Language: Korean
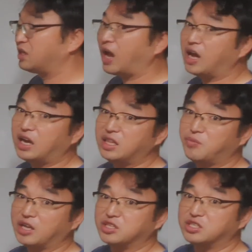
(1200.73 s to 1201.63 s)
야간에
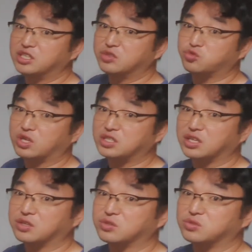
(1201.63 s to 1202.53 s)
막 열리는 수가
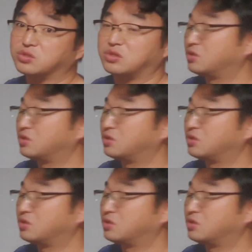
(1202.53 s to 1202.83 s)
생기거든요.